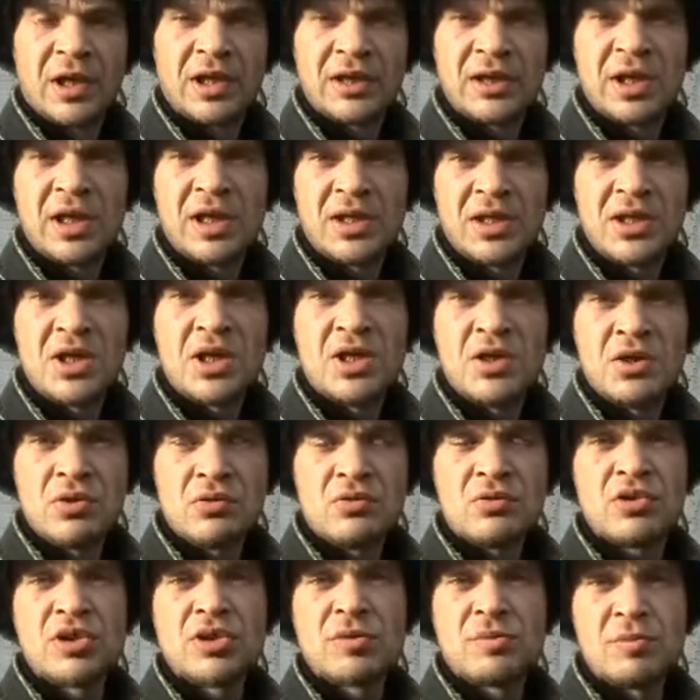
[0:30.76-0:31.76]
«Отойти
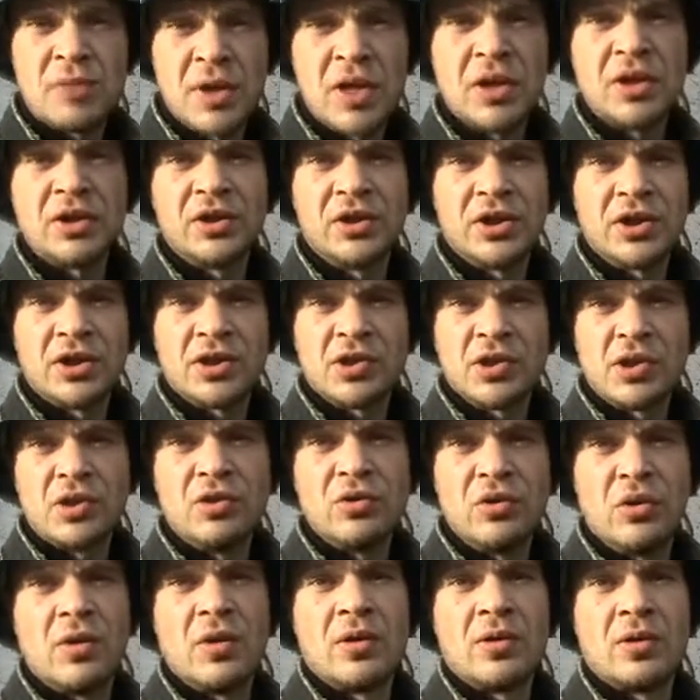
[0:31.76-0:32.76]
не успел ты,
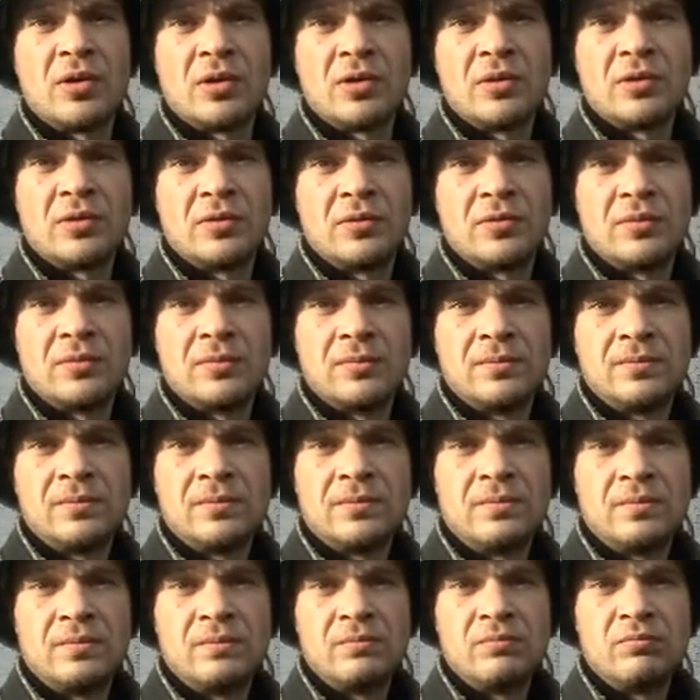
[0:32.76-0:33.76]
сынок.
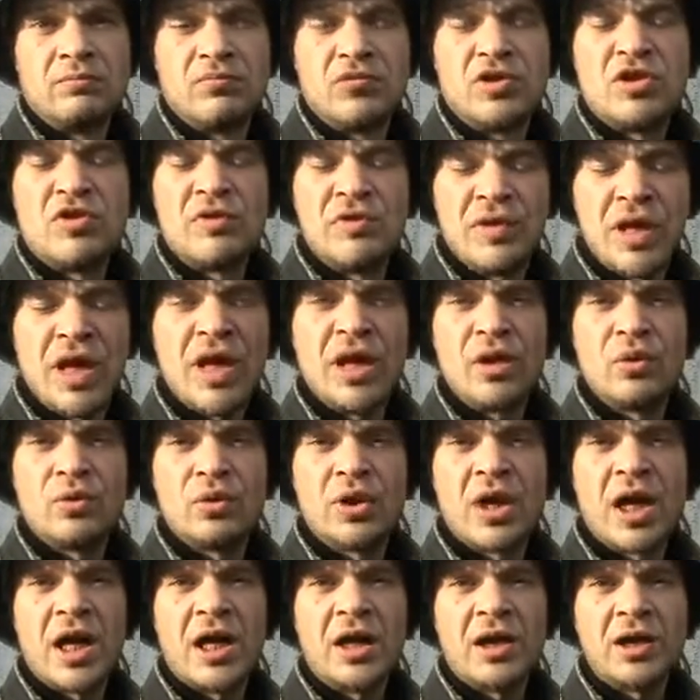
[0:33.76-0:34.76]
Дверь
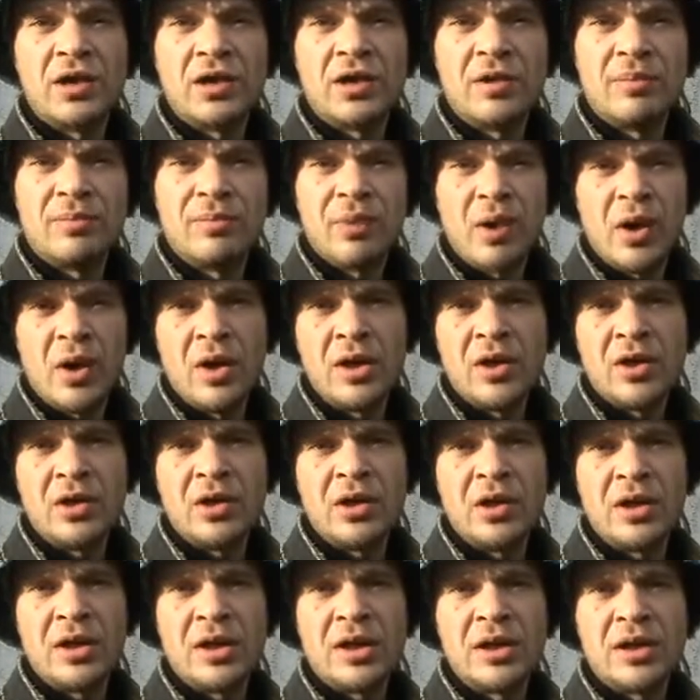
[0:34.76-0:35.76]
ударила
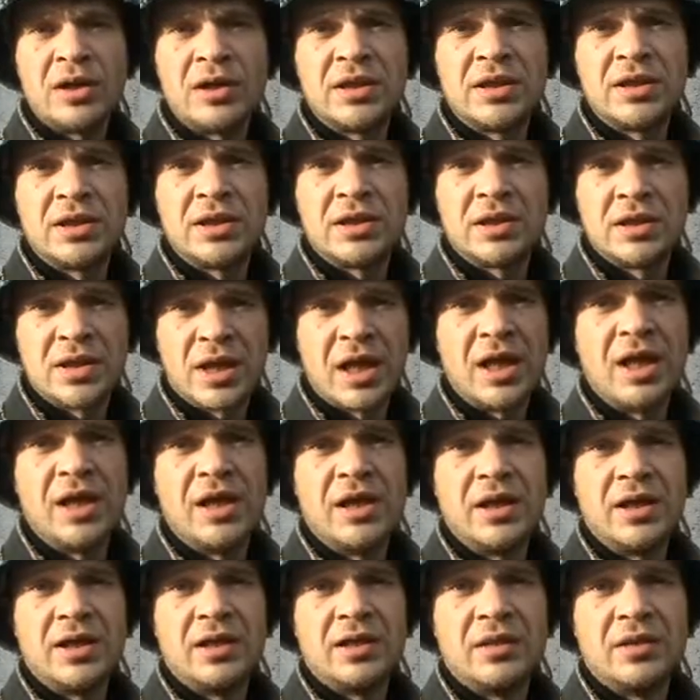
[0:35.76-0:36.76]
больно из
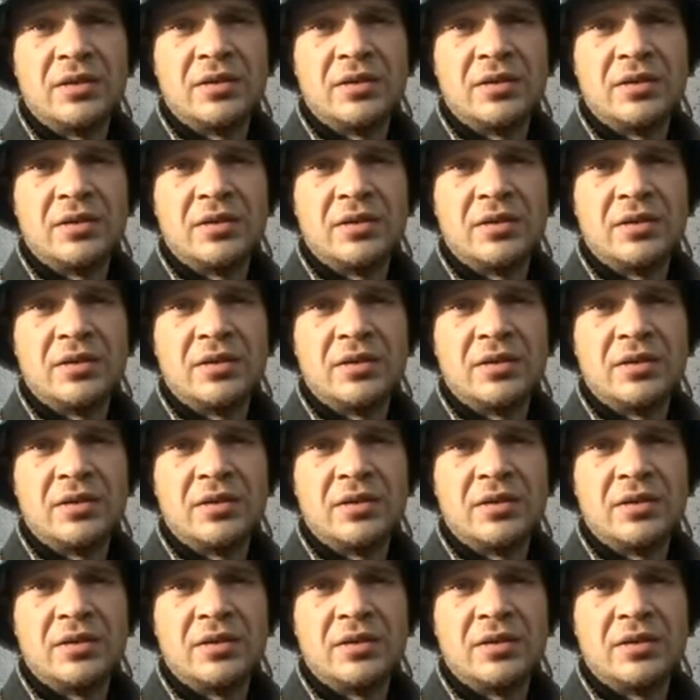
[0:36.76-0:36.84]
стали.